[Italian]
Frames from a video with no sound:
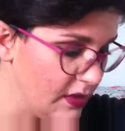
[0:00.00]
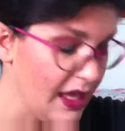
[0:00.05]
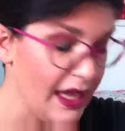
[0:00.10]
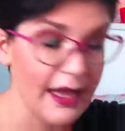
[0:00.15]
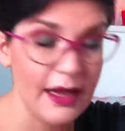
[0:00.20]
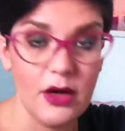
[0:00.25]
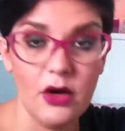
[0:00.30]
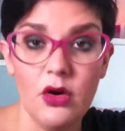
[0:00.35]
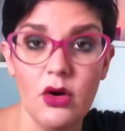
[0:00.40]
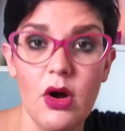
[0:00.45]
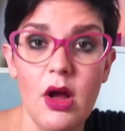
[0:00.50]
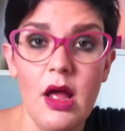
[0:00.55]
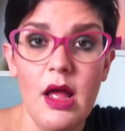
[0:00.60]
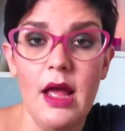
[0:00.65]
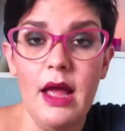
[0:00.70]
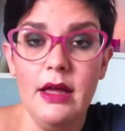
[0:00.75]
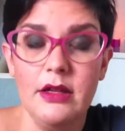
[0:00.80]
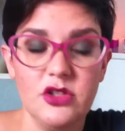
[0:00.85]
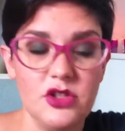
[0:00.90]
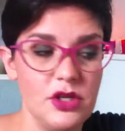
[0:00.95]
Ecco,
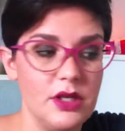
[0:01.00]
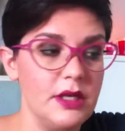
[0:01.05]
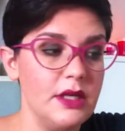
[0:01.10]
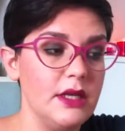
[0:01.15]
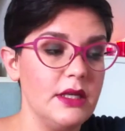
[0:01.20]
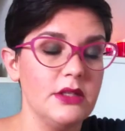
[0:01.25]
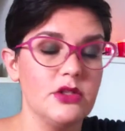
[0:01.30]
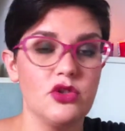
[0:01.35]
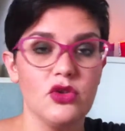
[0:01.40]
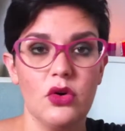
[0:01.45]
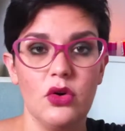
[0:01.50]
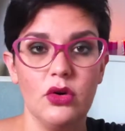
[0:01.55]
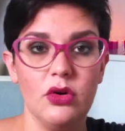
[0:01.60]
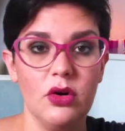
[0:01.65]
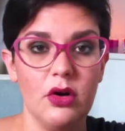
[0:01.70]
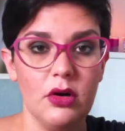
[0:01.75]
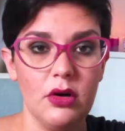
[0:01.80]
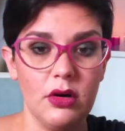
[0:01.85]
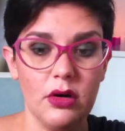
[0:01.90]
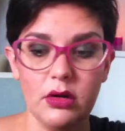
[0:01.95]
ci
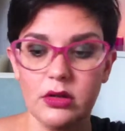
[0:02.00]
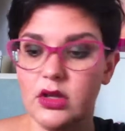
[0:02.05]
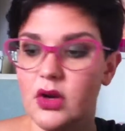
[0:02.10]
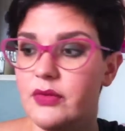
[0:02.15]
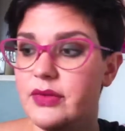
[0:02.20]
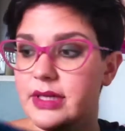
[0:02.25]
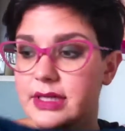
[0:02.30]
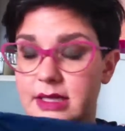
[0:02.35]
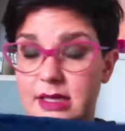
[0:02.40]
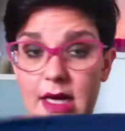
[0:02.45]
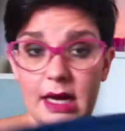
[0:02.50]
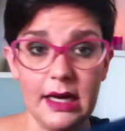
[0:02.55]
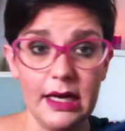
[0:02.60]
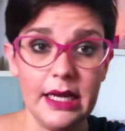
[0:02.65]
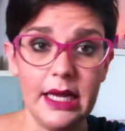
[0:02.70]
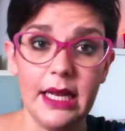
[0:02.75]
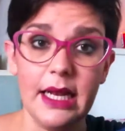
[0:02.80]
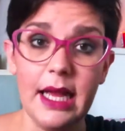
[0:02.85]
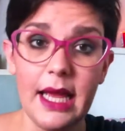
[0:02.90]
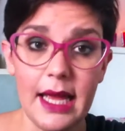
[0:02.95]
sono, li ho visti
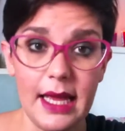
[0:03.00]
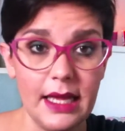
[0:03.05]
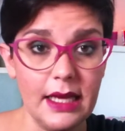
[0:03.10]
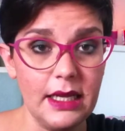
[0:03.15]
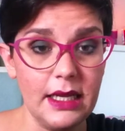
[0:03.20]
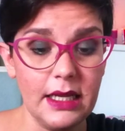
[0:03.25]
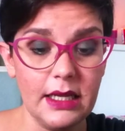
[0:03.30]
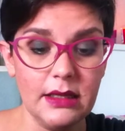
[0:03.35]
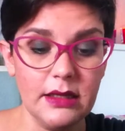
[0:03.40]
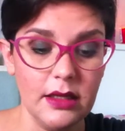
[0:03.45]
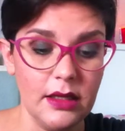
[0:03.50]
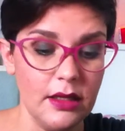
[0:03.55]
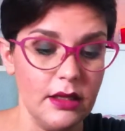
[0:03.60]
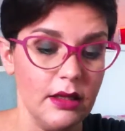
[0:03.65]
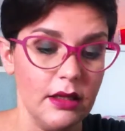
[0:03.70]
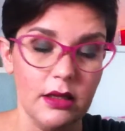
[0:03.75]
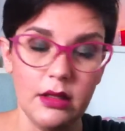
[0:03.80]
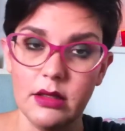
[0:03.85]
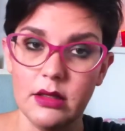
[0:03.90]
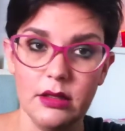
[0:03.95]
anche neri
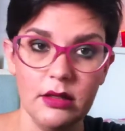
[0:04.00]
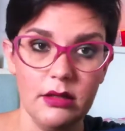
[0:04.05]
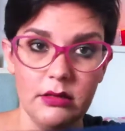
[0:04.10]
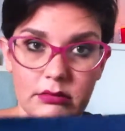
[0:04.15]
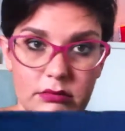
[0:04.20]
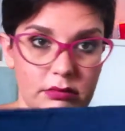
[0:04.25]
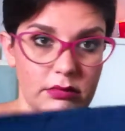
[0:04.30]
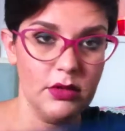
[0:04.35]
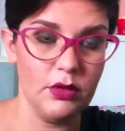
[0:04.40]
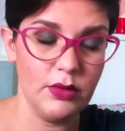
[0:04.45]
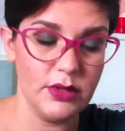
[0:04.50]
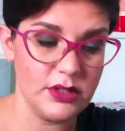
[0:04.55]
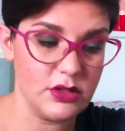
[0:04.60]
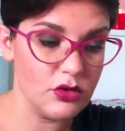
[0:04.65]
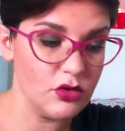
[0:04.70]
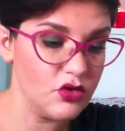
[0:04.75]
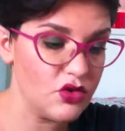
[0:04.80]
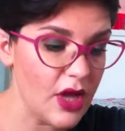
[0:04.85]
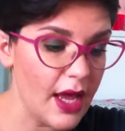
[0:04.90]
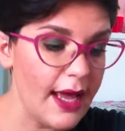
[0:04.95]
di mm,
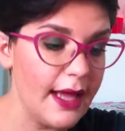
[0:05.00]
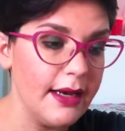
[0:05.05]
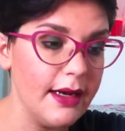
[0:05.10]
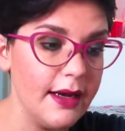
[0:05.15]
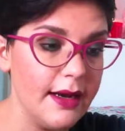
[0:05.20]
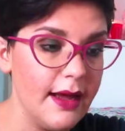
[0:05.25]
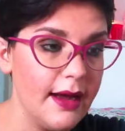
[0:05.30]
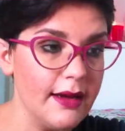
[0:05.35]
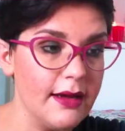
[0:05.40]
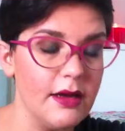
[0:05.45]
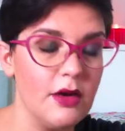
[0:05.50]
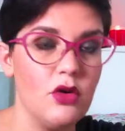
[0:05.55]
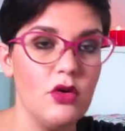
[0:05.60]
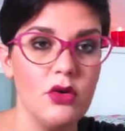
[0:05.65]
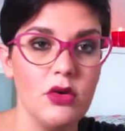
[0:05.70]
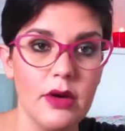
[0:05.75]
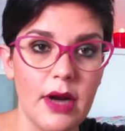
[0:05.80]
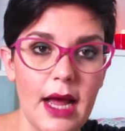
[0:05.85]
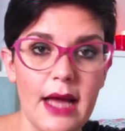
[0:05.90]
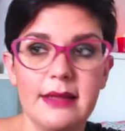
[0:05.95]
questo genere, anche
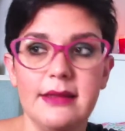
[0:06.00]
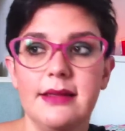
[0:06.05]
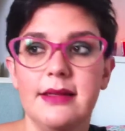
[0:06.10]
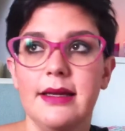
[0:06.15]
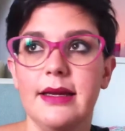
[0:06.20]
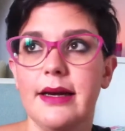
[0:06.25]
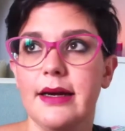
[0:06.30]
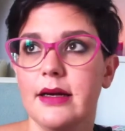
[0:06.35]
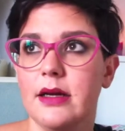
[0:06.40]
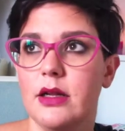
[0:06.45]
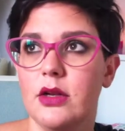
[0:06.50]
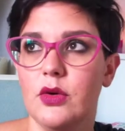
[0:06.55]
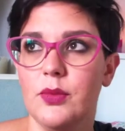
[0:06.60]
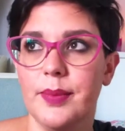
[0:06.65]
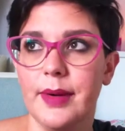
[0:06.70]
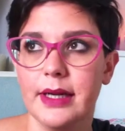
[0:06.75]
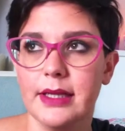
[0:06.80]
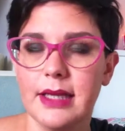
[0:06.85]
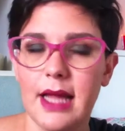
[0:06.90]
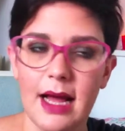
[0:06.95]
colorati, anche
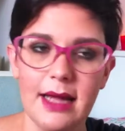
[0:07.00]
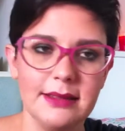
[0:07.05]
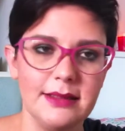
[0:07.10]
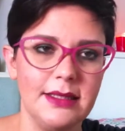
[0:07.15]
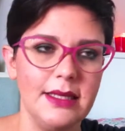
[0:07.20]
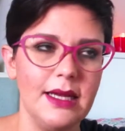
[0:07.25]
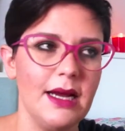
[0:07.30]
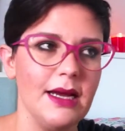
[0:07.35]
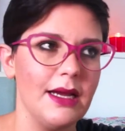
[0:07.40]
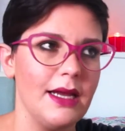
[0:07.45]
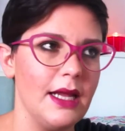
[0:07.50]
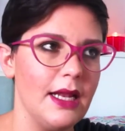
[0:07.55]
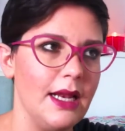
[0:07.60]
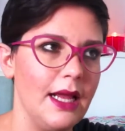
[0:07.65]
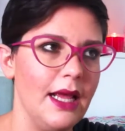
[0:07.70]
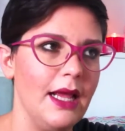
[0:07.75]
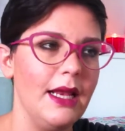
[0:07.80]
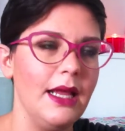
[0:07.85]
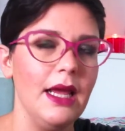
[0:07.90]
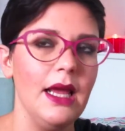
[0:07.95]
leopardati, anche
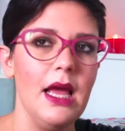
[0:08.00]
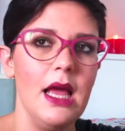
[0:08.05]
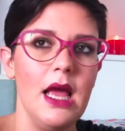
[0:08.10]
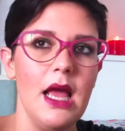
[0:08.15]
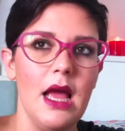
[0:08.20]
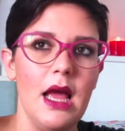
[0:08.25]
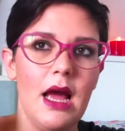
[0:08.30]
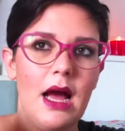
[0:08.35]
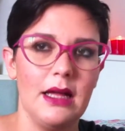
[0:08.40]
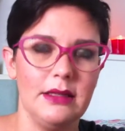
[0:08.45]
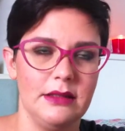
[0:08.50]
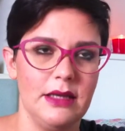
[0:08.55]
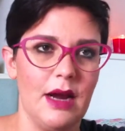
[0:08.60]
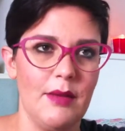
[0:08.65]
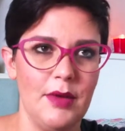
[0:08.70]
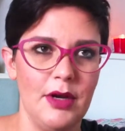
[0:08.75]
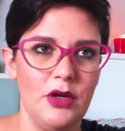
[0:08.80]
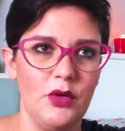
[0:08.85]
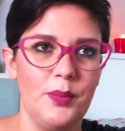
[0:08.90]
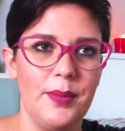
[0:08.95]
neri a
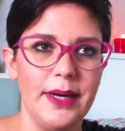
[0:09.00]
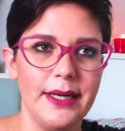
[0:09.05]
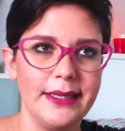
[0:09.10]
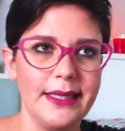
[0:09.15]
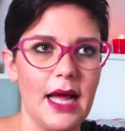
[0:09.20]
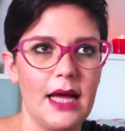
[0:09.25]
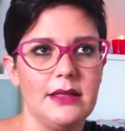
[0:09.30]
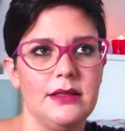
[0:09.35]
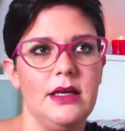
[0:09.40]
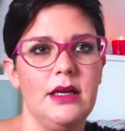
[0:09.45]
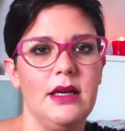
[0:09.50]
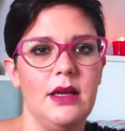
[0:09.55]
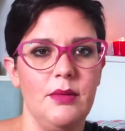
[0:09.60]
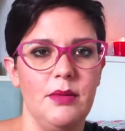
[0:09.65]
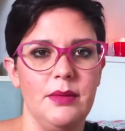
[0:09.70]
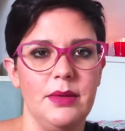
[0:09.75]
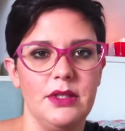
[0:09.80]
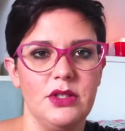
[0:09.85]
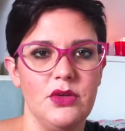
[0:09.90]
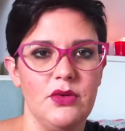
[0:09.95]
trama leopardata che
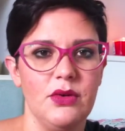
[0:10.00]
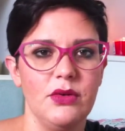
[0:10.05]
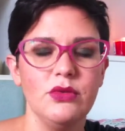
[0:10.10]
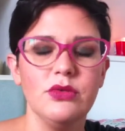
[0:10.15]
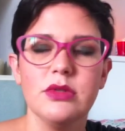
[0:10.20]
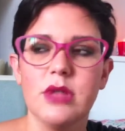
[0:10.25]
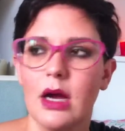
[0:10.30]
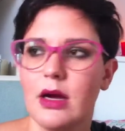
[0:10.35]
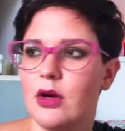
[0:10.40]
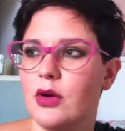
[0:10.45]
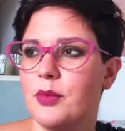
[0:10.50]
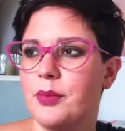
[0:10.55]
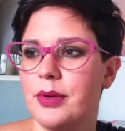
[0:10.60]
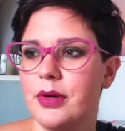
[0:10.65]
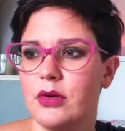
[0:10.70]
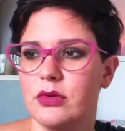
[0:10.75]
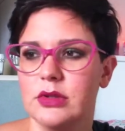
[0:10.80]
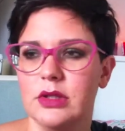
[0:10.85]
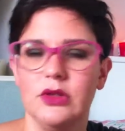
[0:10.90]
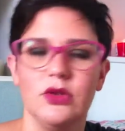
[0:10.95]
mi piacevano un sacco,
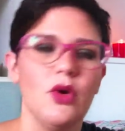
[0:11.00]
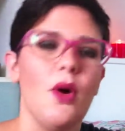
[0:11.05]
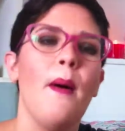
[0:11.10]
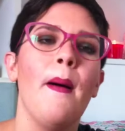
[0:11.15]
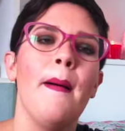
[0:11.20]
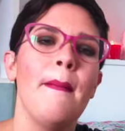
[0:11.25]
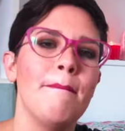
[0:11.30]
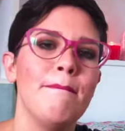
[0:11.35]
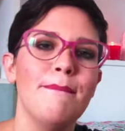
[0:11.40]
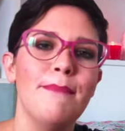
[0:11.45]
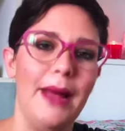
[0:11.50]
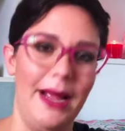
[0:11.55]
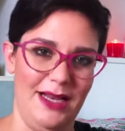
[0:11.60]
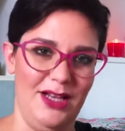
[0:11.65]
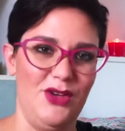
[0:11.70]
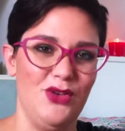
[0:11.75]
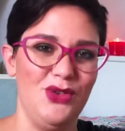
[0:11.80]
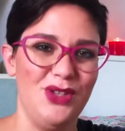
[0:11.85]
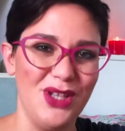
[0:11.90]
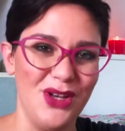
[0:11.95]
però ho detto
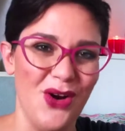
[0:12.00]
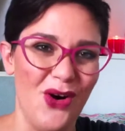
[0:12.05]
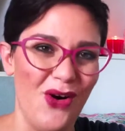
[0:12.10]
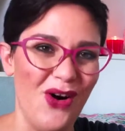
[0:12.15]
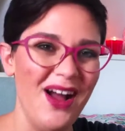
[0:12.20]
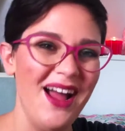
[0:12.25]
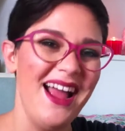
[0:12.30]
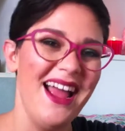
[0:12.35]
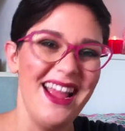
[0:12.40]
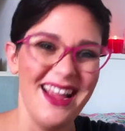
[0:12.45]
meglio di no.